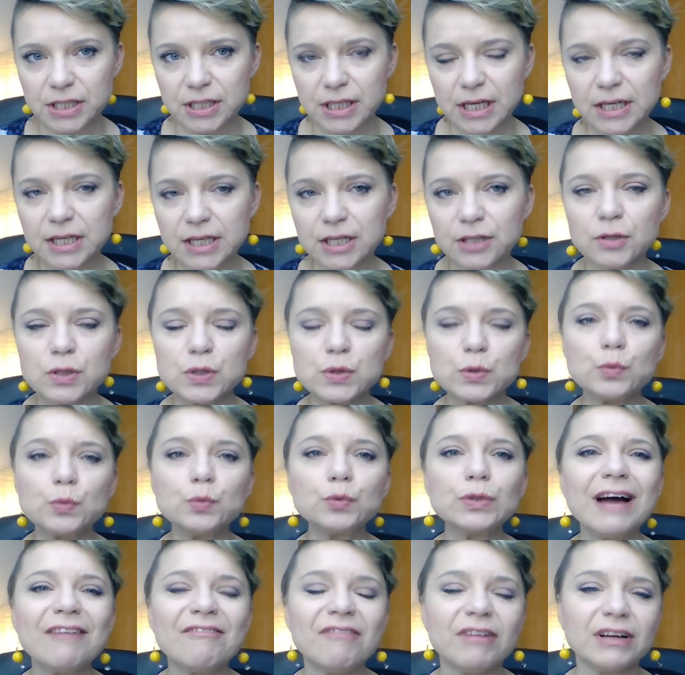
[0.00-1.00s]
tak? I to jest
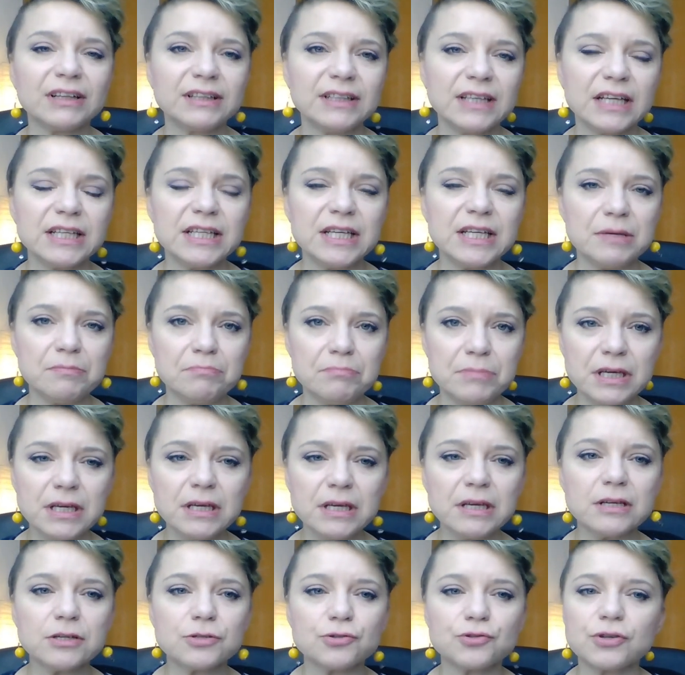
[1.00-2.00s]
udowadnianie
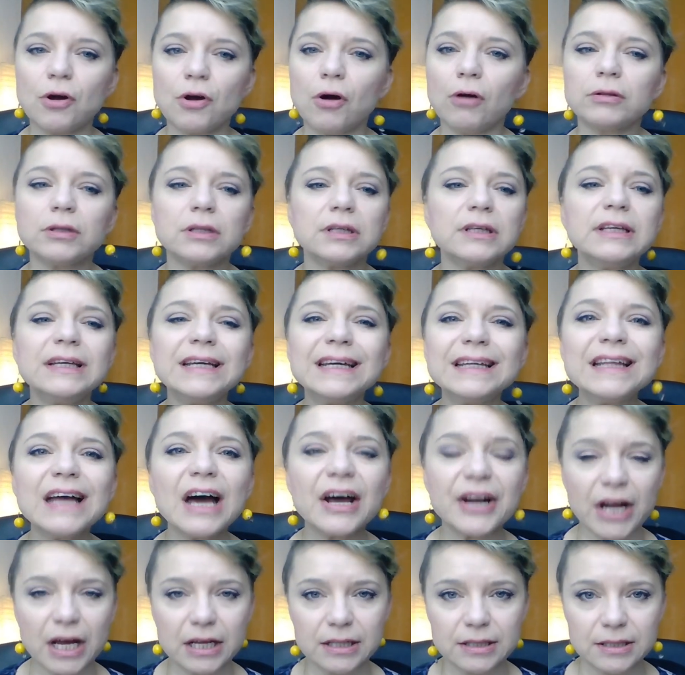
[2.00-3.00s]
mi, że on nie
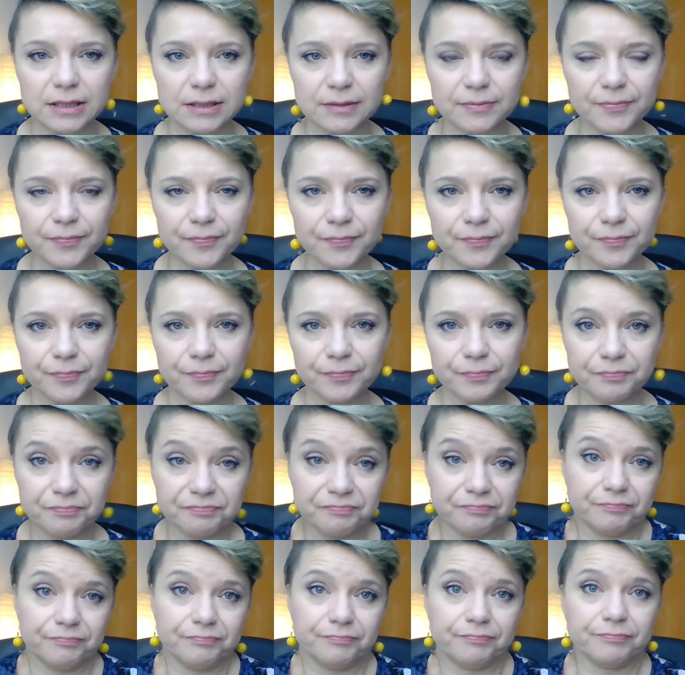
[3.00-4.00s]
da rady.
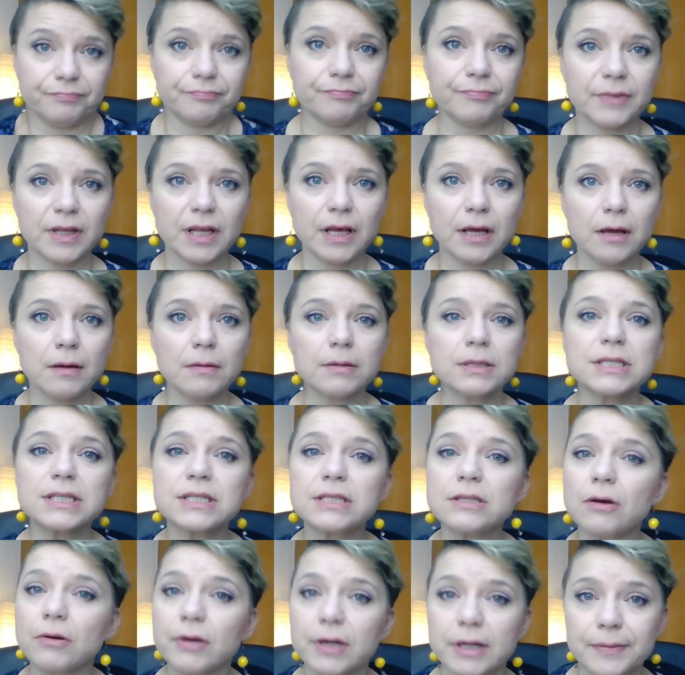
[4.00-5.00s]

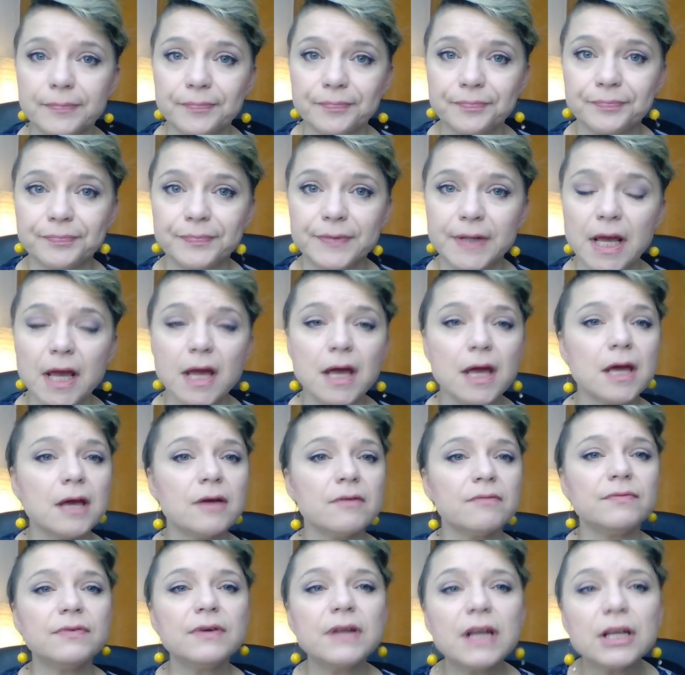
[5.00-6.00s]
Sorry.
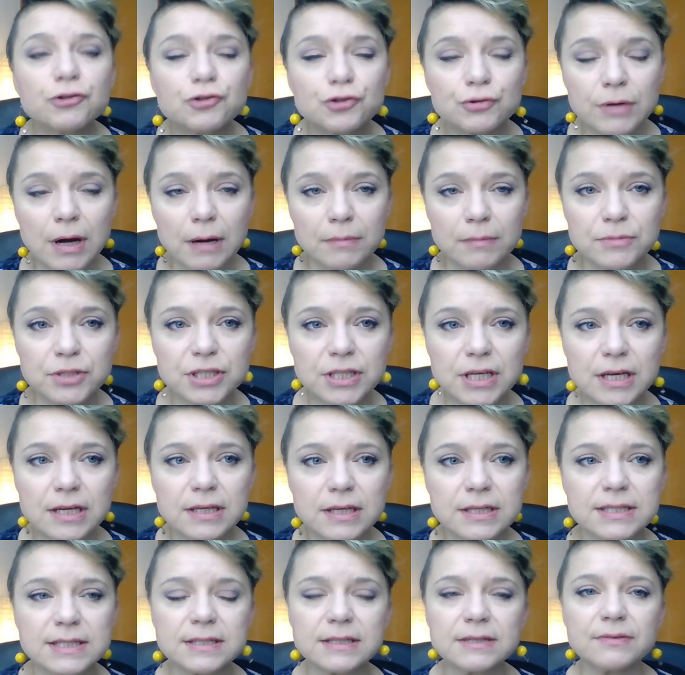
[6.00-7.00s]
Wyleczyłam się
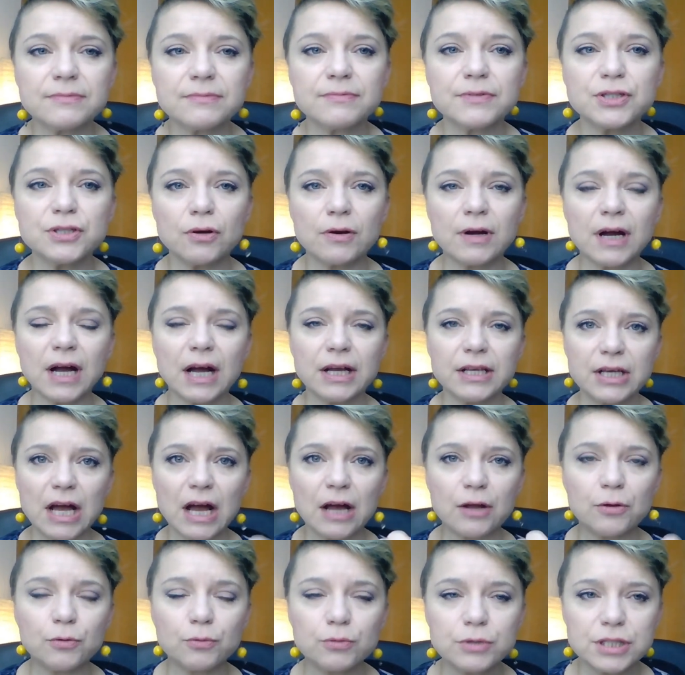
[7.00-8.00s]
z
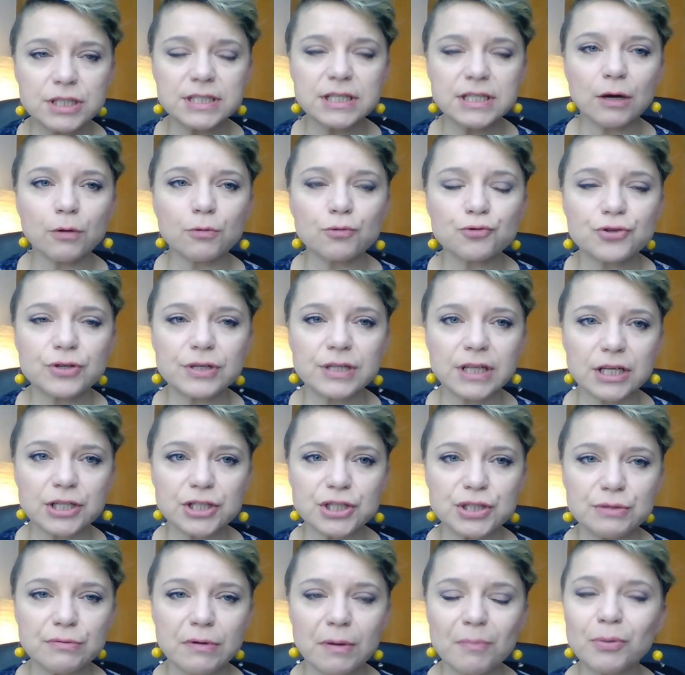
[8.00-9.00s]
wyciągania ludzi za uszy na
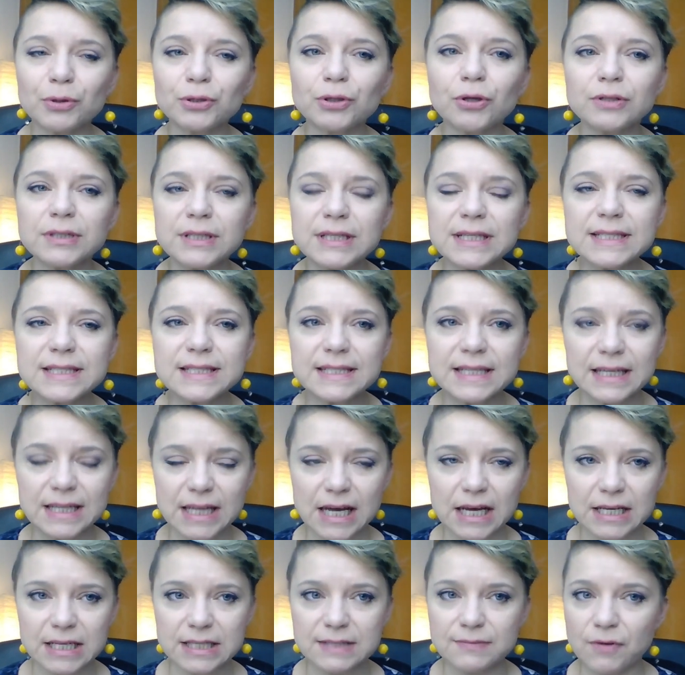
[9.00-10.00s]
siłę, bo to nic nie
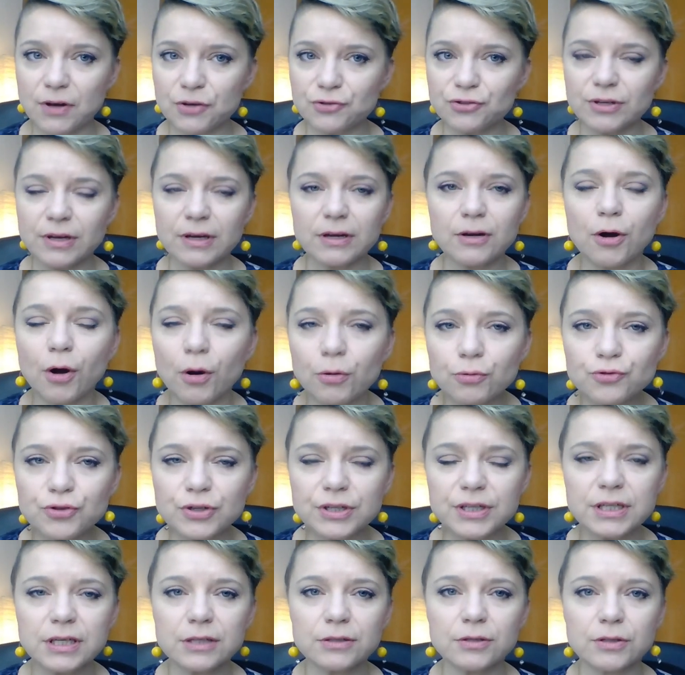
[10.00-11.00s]
daje, zwłaszcza
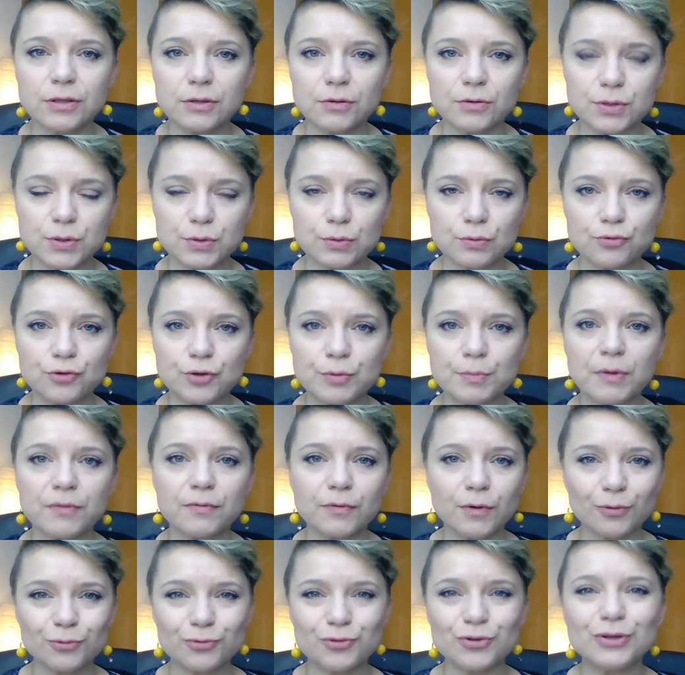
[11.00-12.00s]
coaching nie do tego służy, bo
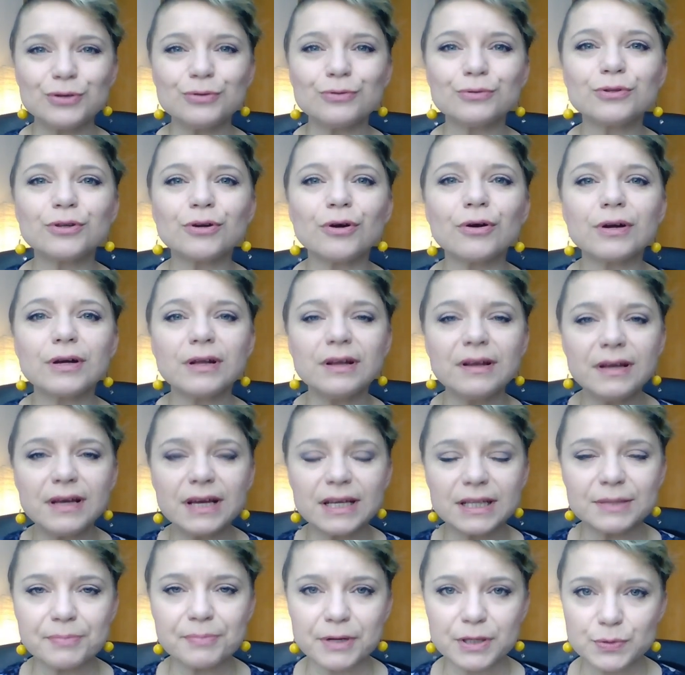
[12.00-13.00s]
w coachingu to
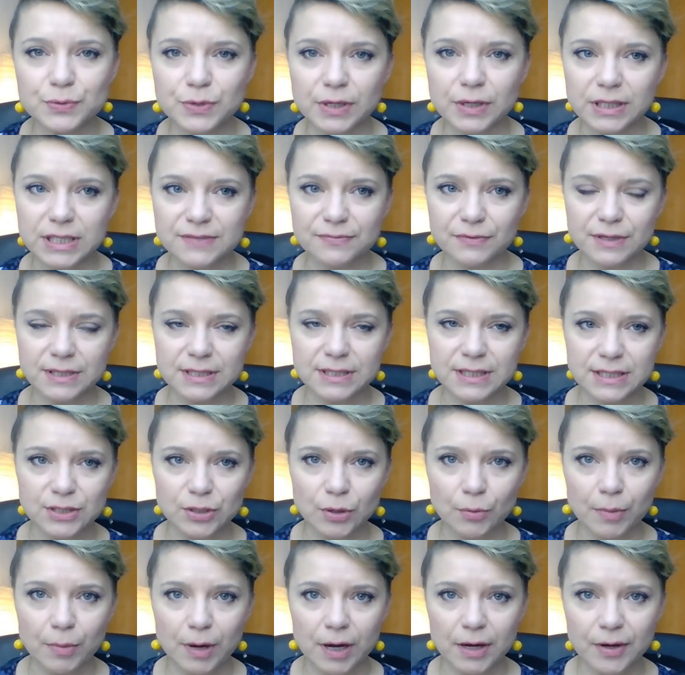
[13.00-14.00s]
klient pracuje na swoich
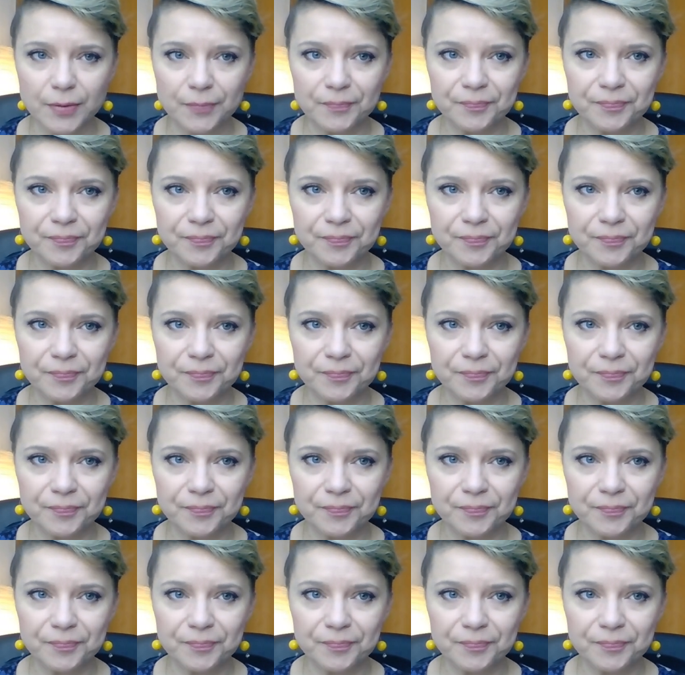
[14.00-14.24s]
zasobach.